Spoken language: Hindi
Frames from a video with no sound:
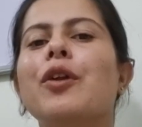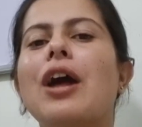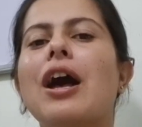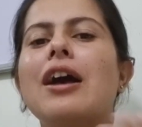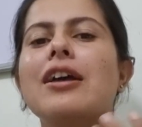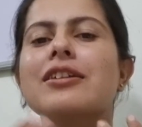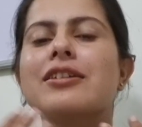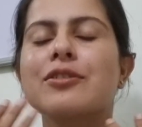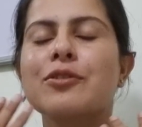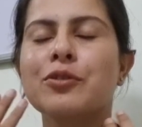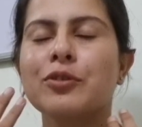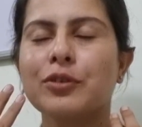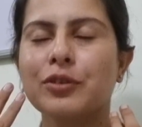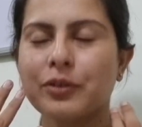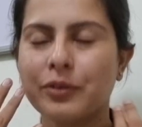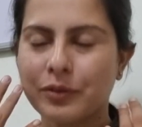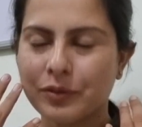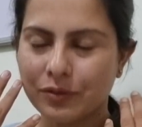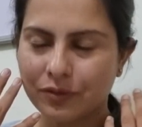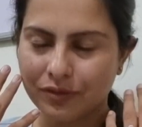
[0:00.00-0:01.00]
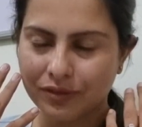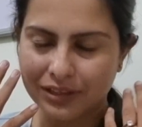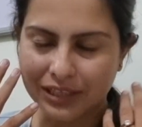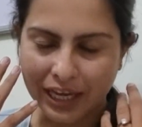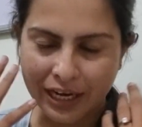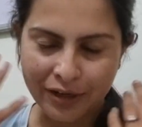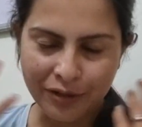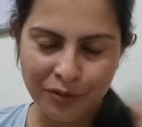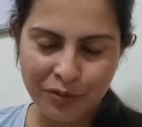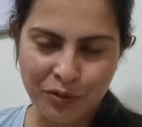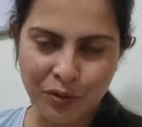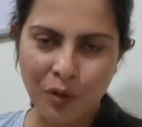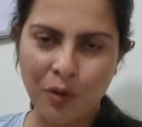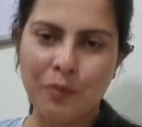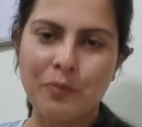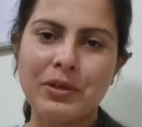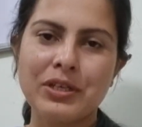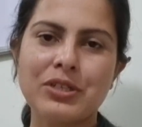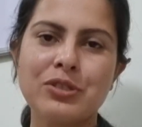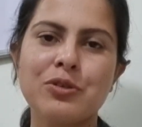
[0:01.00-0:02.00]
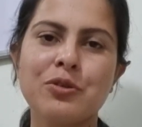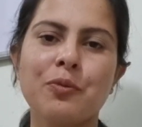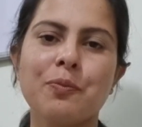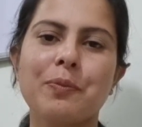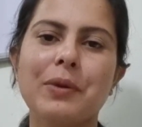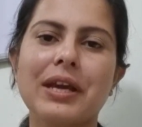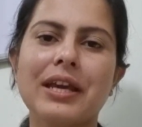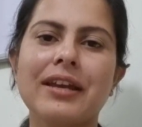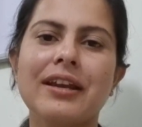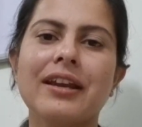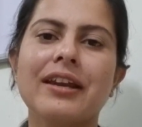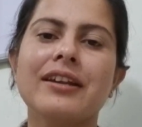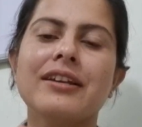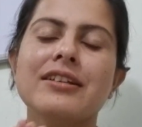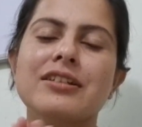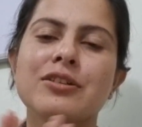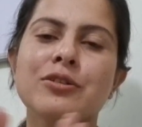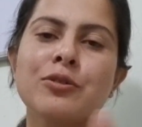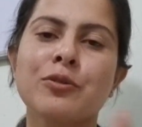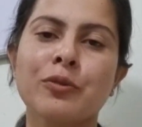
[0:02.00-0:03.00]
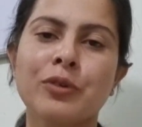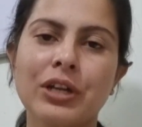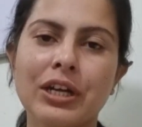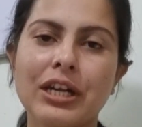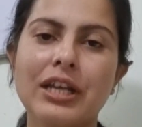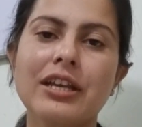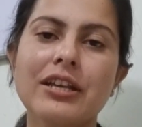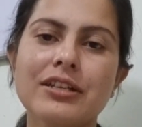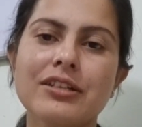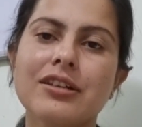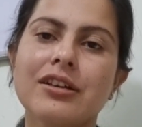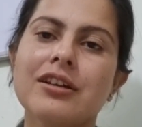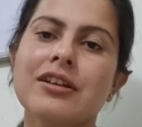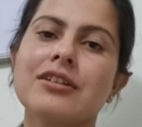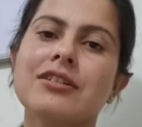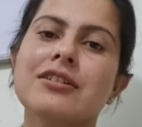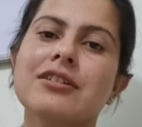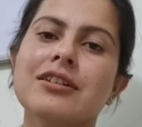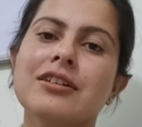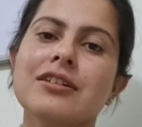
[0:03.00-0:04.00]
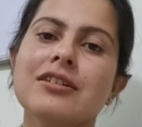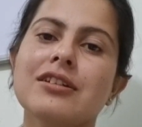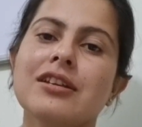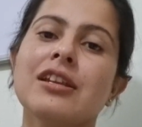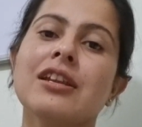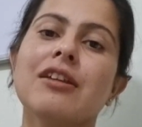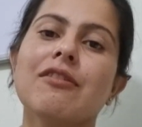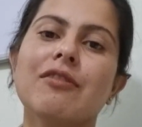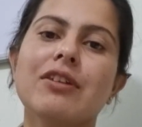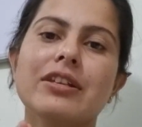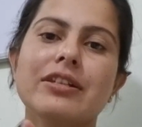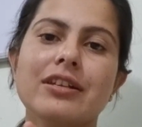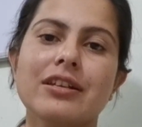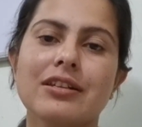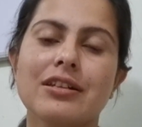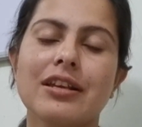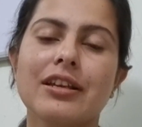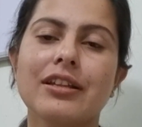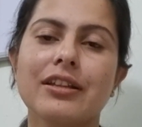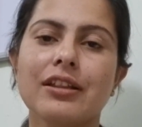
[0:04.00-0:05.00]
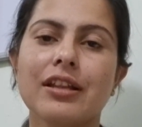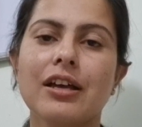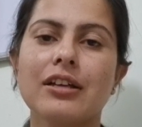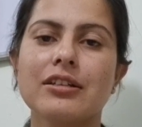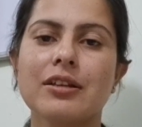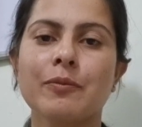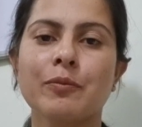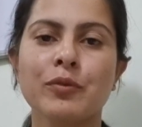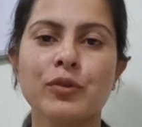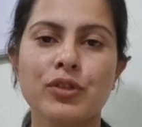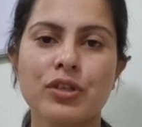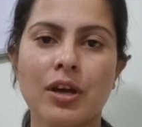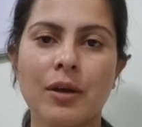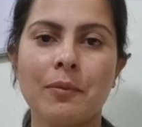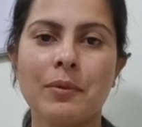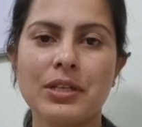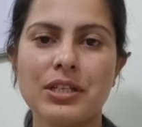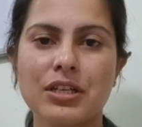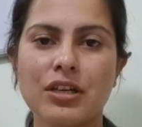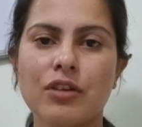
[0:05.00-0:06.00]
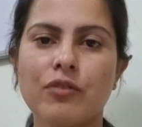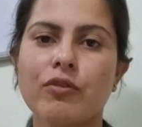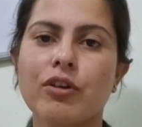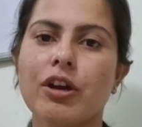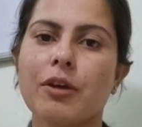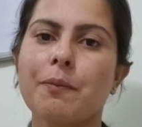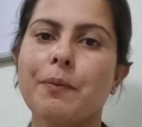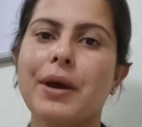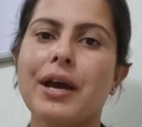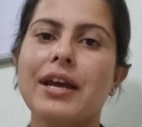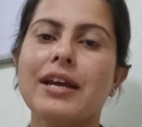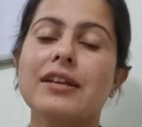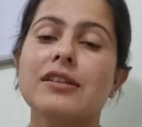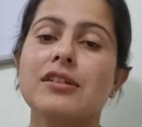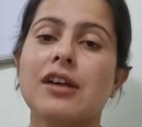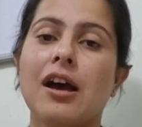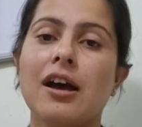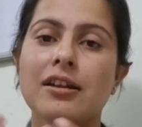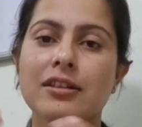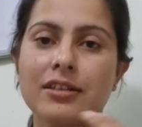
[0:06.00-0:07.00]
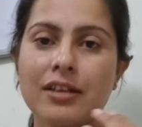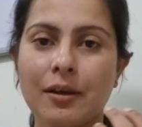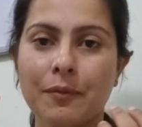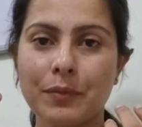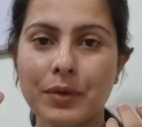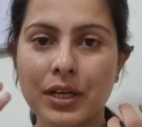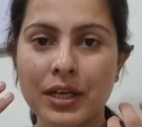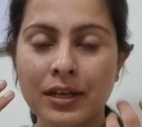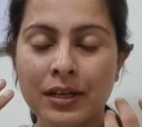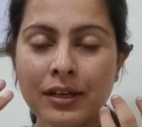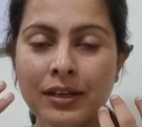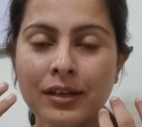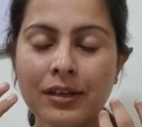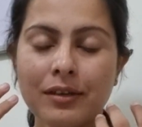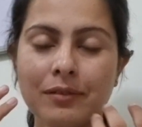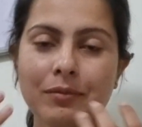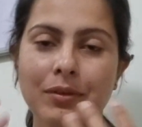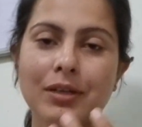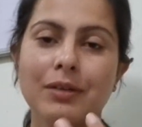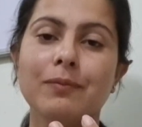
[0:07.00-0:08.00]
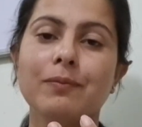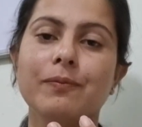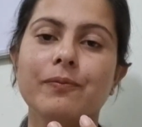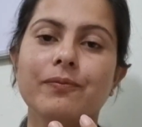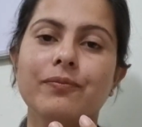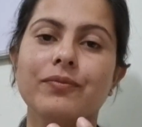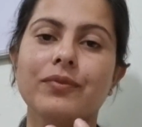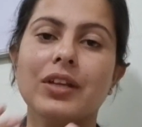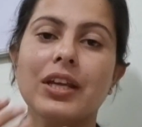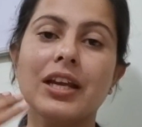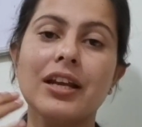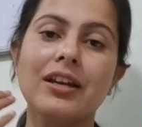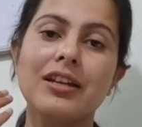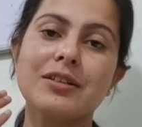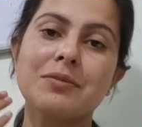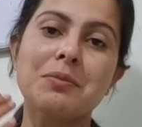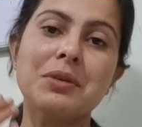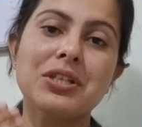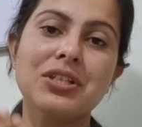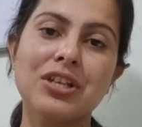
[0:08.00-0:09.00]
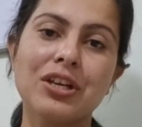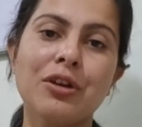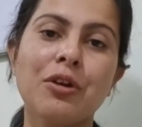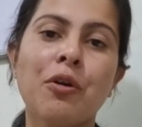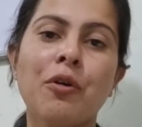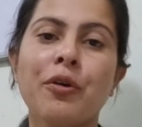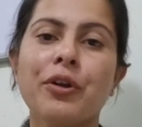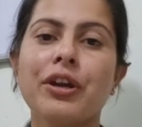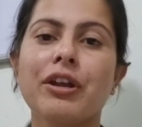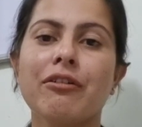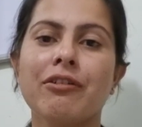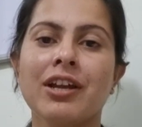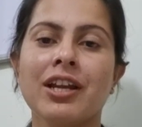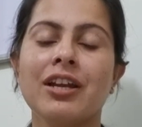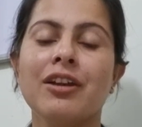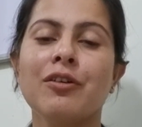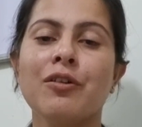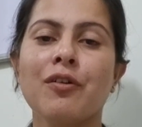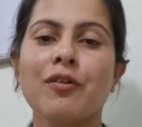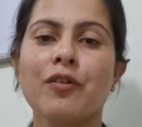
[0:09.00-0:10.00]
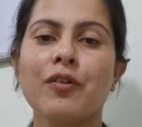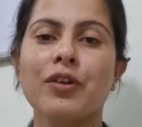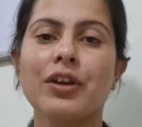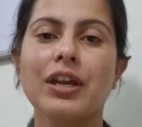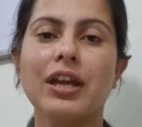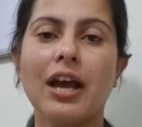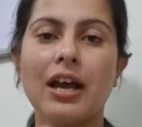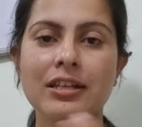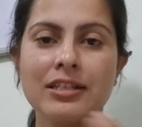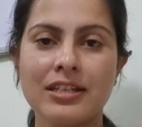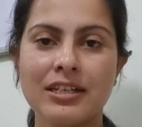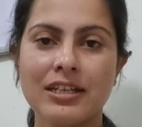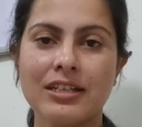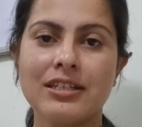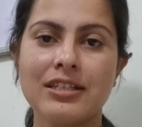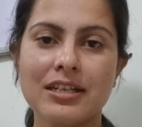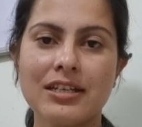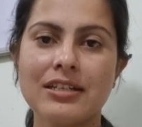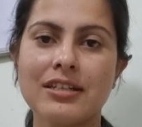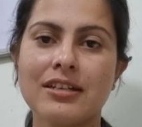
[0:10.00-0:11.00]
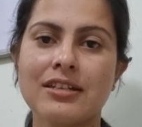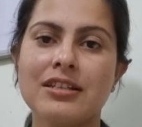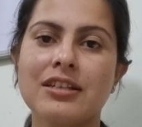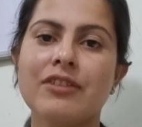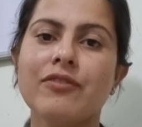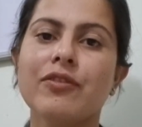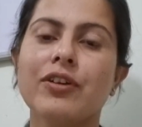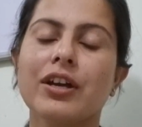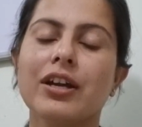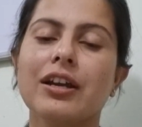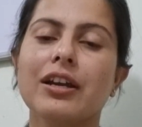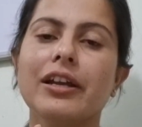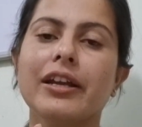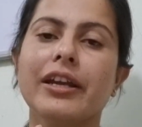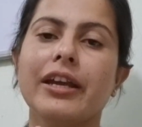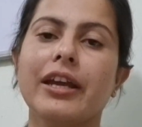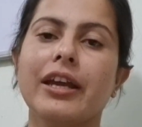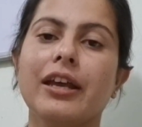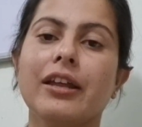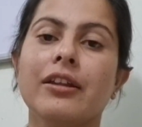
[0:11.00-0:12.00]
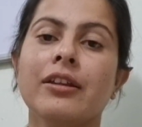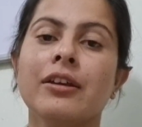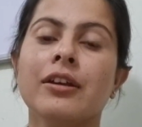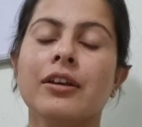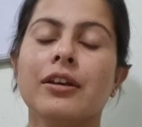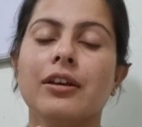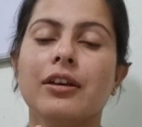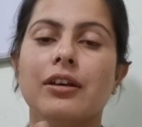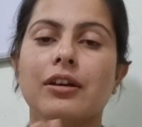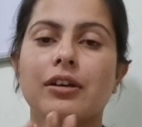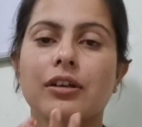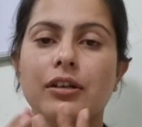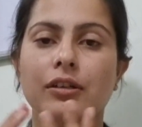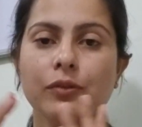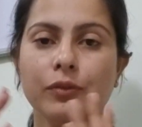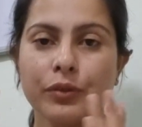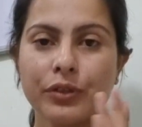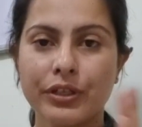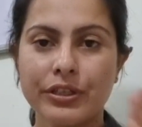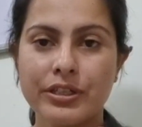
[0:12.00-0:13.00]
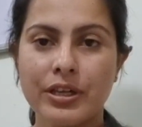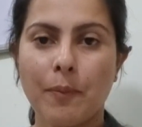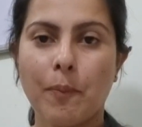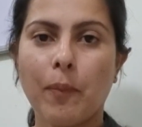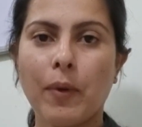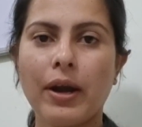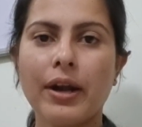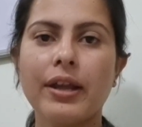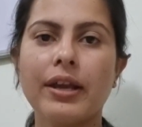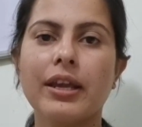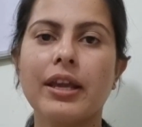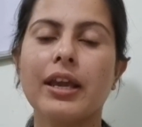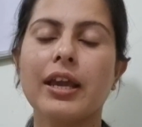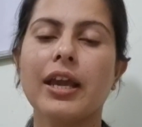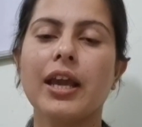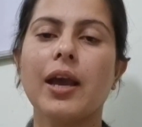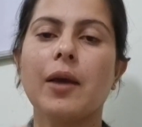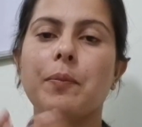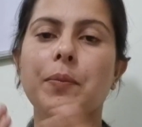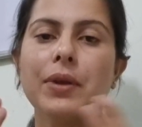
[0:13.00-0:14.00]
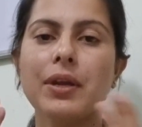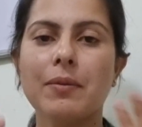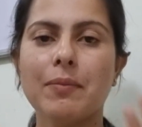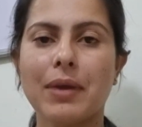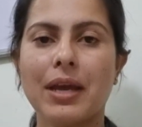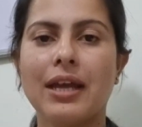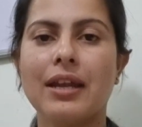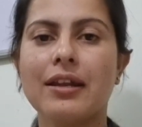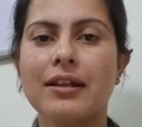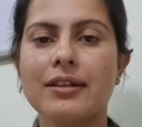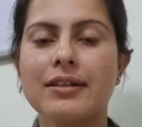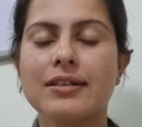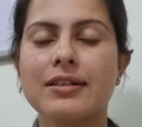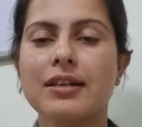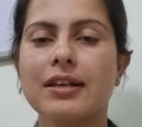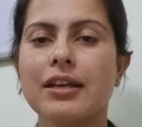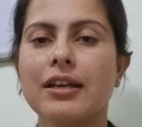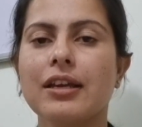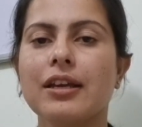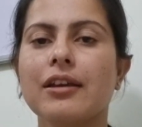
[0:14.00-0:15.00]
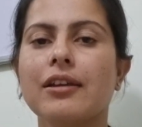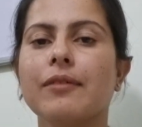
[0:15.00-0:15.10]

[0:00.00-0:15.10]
और आज तो थैंक यू सो मच टू पेरेंट्स टू टीचर्स जिन जिन की वजह से इतना सब कुछ हम अचीव कर पाए जहाँ से हमने मतलब इंग्लिश में जीरो होने वाले लोगों ने आज ये चीज़ अचीव कर ली है उनसे पढ़ के अपनी मेहनत से